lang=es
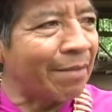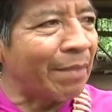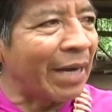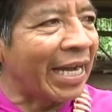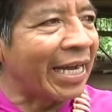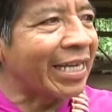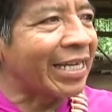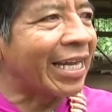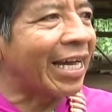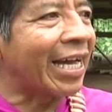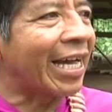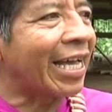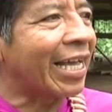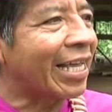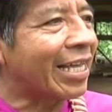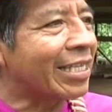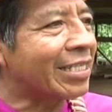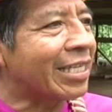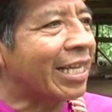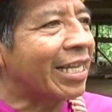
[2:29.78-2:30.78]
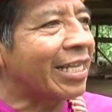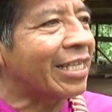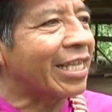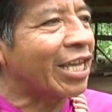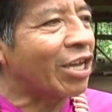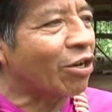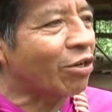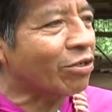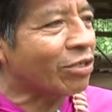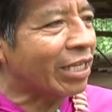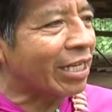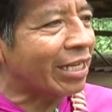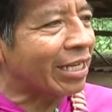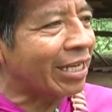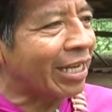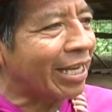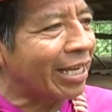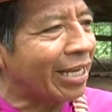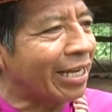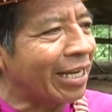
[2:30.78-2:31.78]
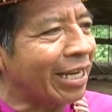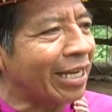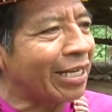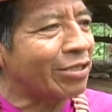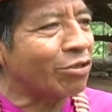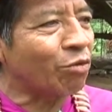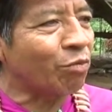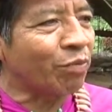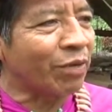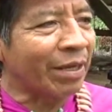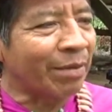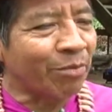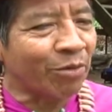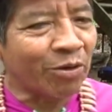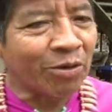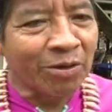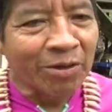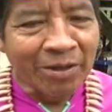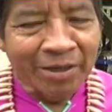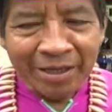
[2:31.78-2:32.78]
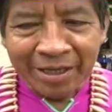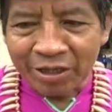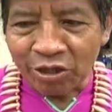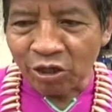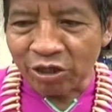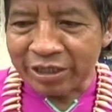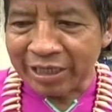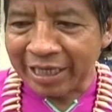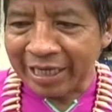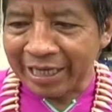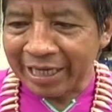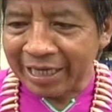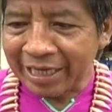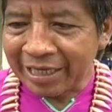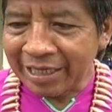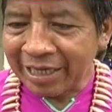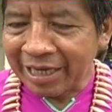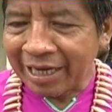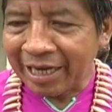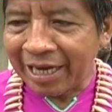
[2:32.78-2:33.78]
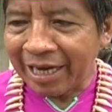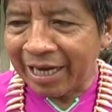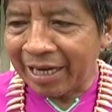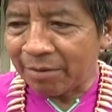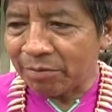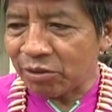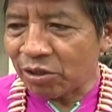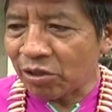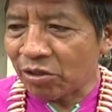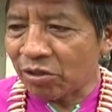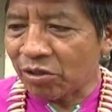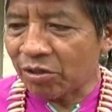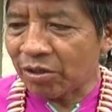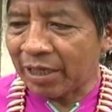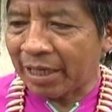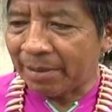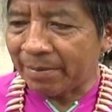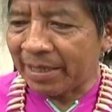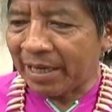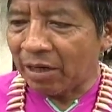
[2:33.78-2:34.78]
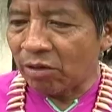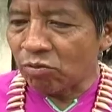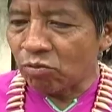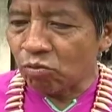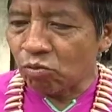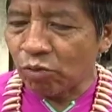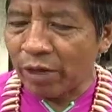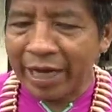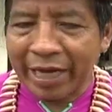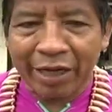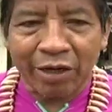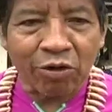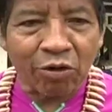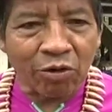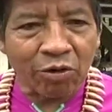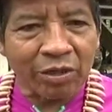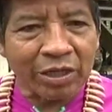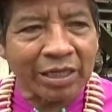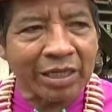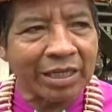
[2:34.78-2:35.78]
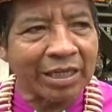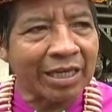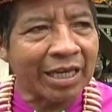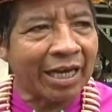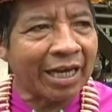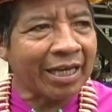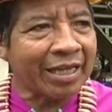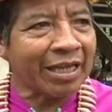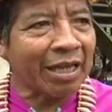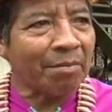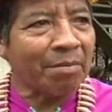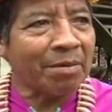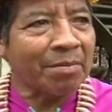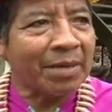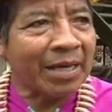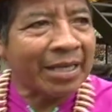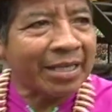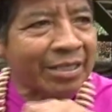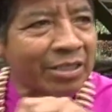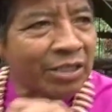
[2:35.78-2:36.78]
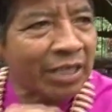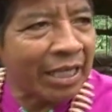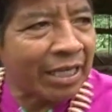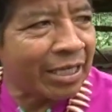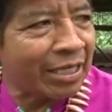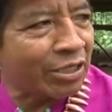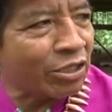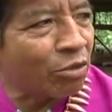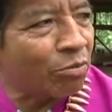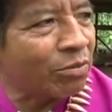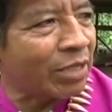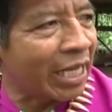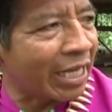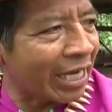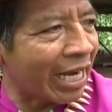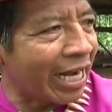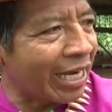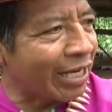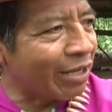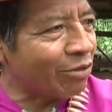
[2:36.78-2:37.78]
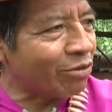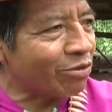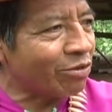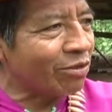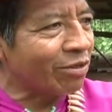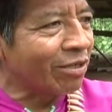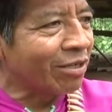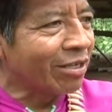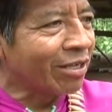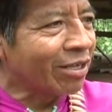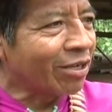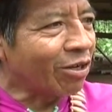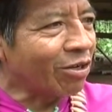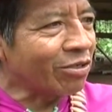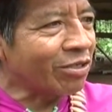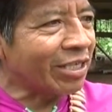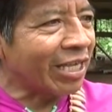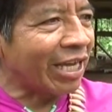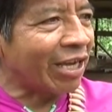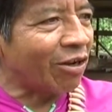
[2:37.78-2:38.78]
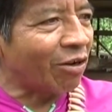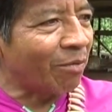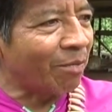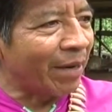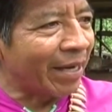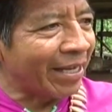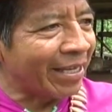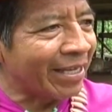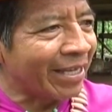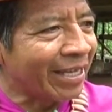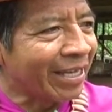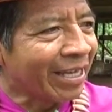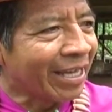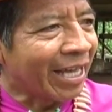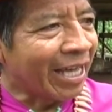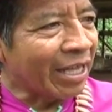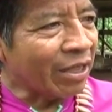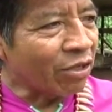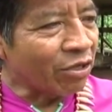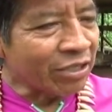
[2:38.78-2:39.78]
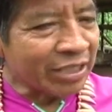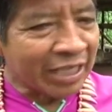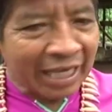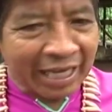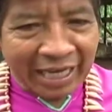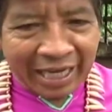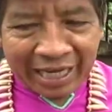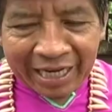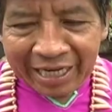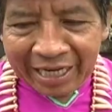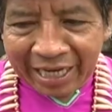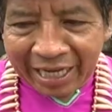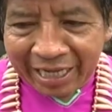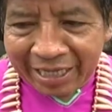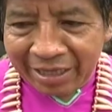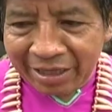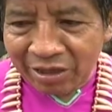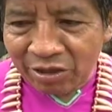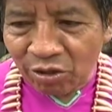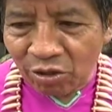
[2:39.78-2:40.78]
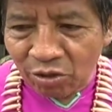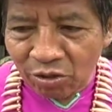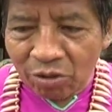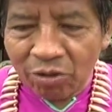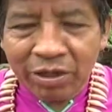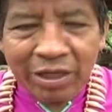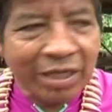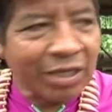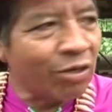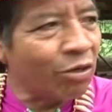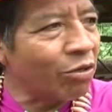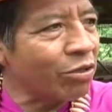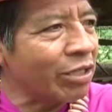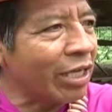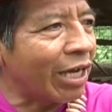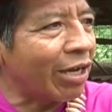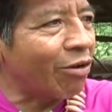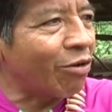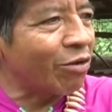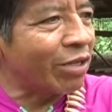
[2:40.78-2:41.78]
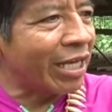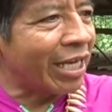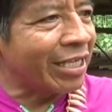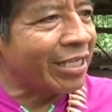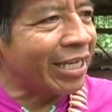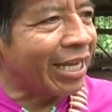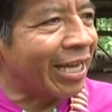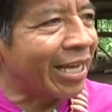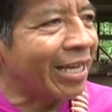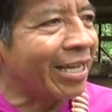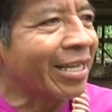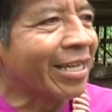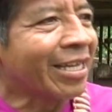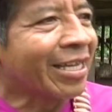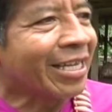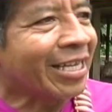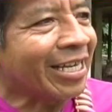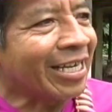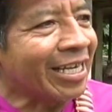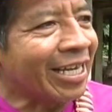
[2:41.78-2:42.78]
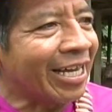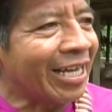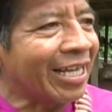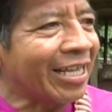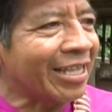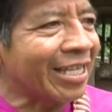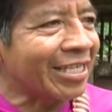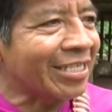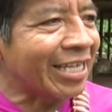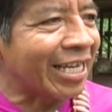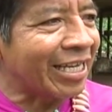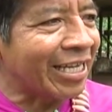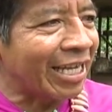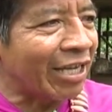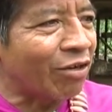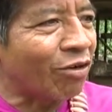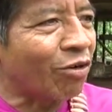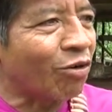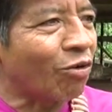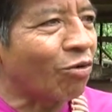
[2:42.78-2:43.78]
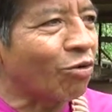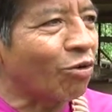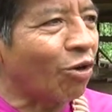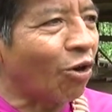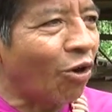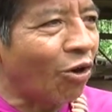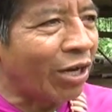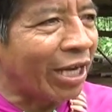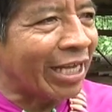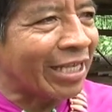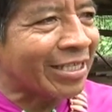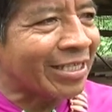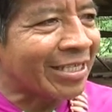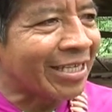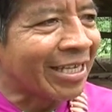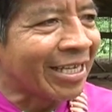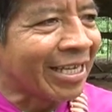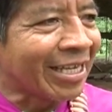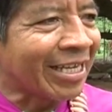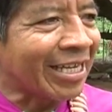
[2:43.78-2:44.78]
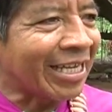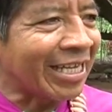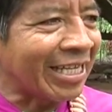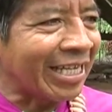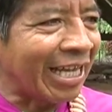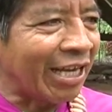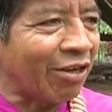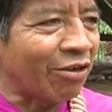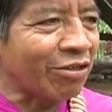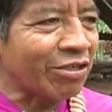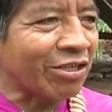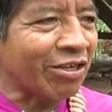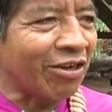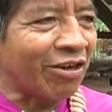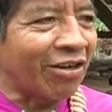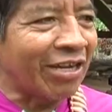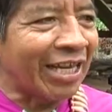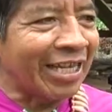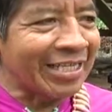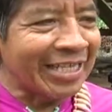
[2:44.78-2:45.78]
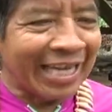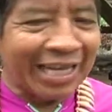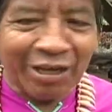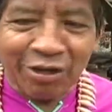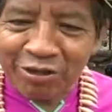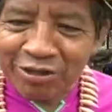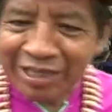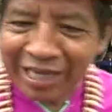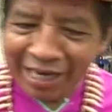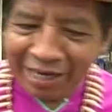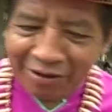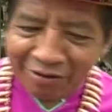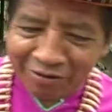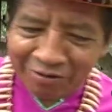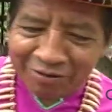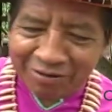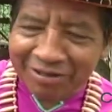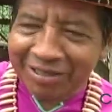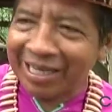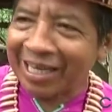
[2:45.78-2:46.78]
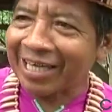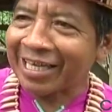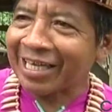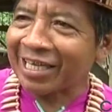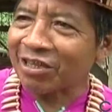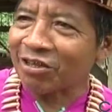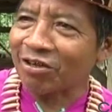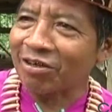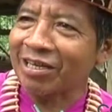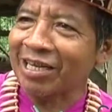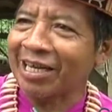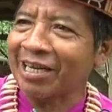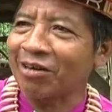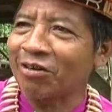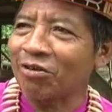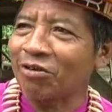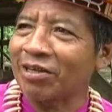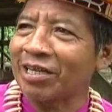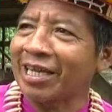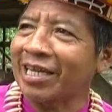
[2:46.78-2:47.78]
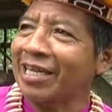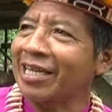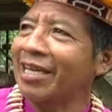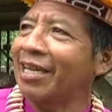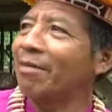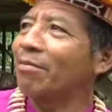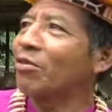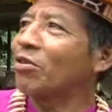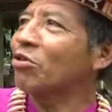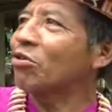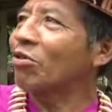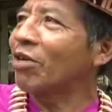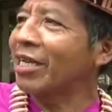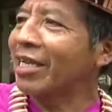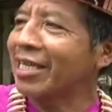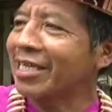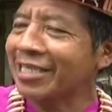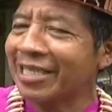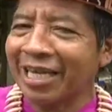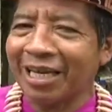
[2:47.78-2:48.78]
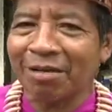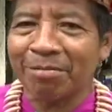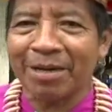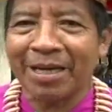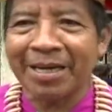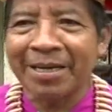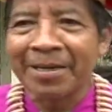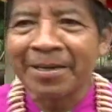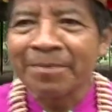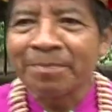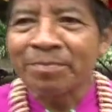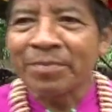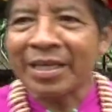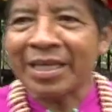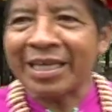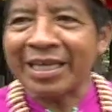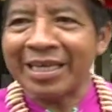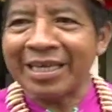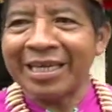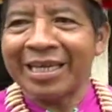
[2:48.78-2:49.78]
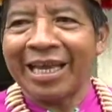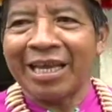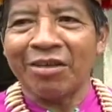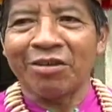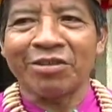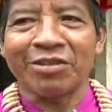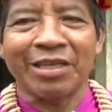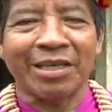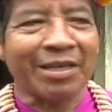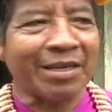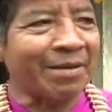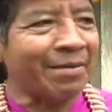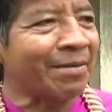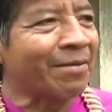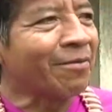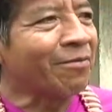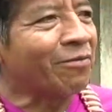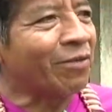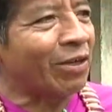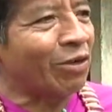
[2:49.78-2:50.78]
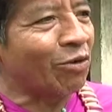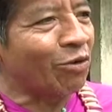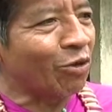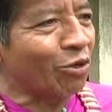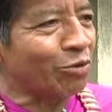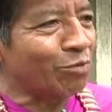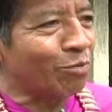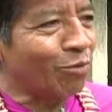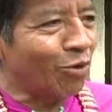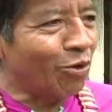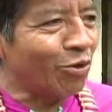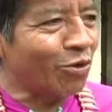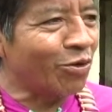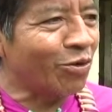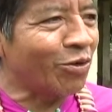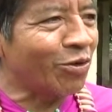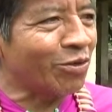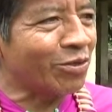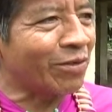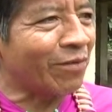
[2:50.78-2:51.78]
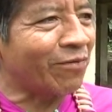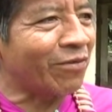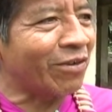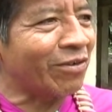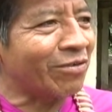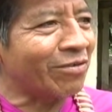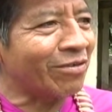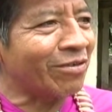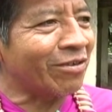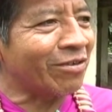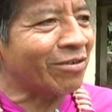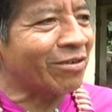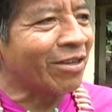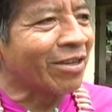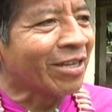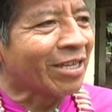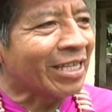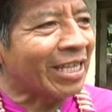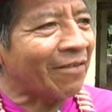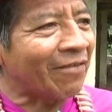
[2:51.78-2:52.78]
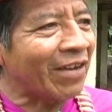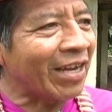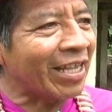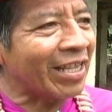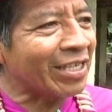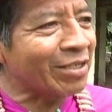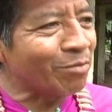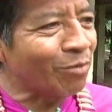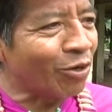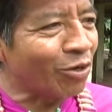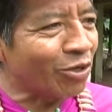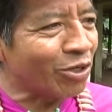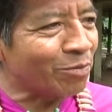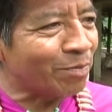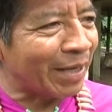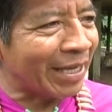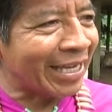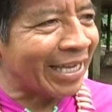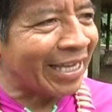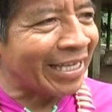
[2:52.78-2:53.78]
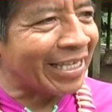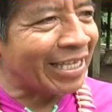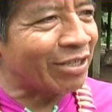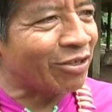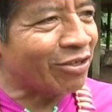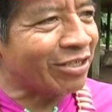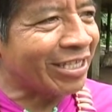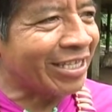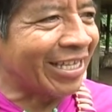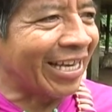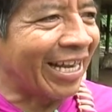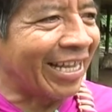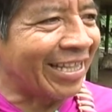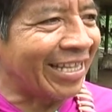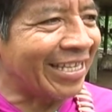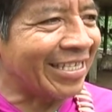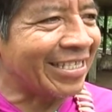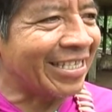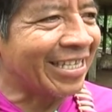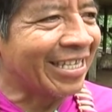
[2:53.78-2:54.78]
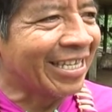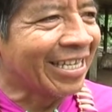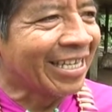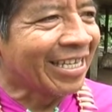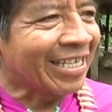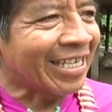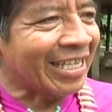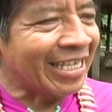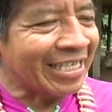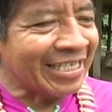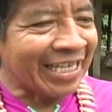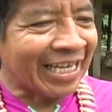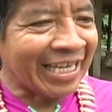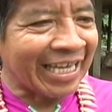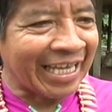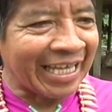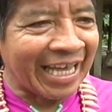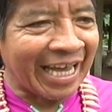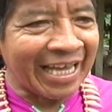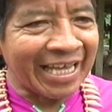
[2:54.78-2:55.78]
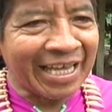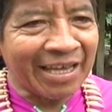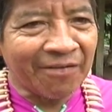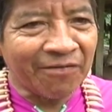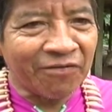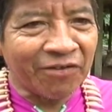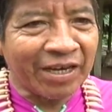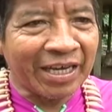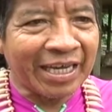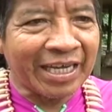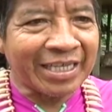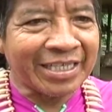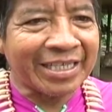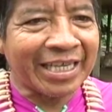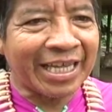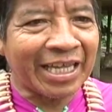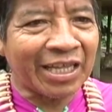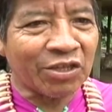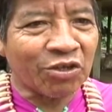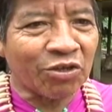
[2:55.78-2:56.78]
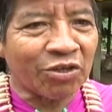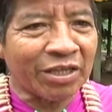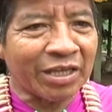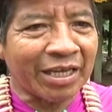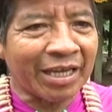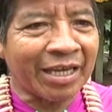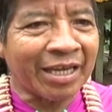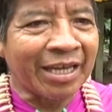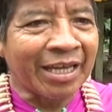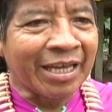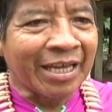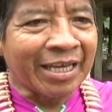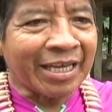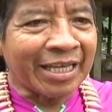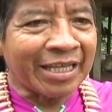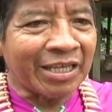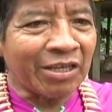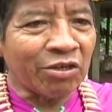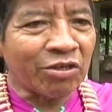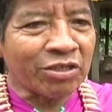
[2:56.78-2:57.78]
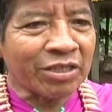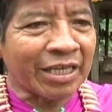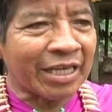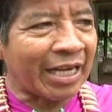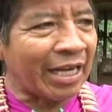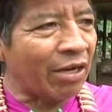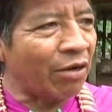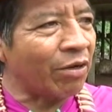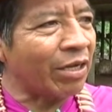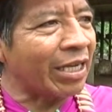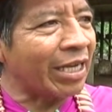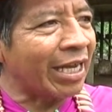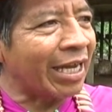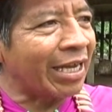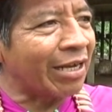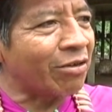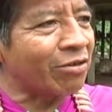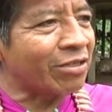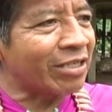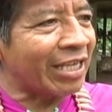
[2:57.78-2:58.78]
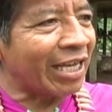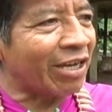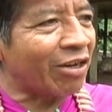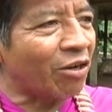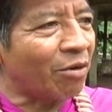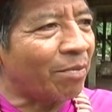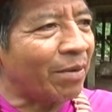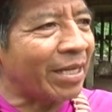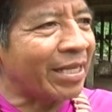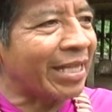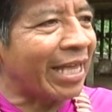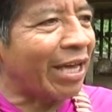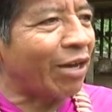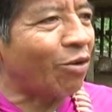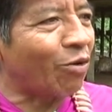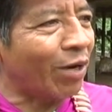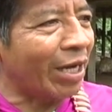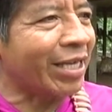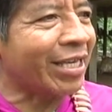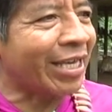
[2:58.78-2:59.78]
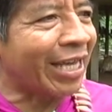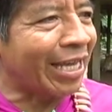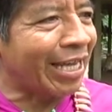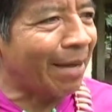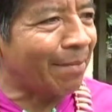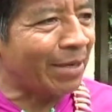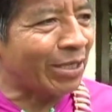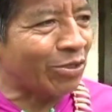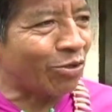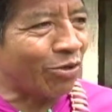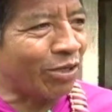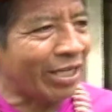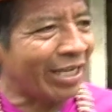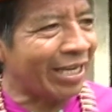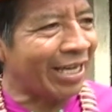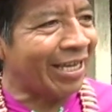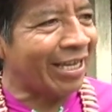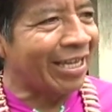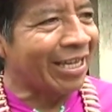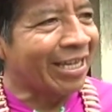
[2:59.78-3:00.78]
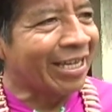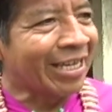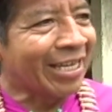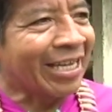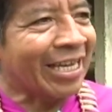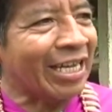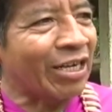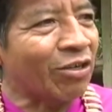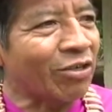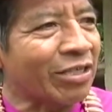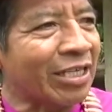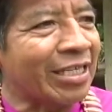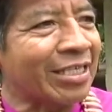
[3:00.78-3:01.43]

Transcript: Paina, eh, es el dios, el, supremo. Entonces él abrió, había un hueco y la gente vivía subterráneos, los pain. Entonces él entró y los sacó de allá y la gente salieron con colas y de los colas, él los sacó, le quitó la cola y le botó a la selva y ellos se fueron los monos, se fueron los diferentes monos, pequeñitos y grandes. Y dice que ahí fue el centro de que Dios creó y a los ciegos dejó aquí en la Amazonía. Y nos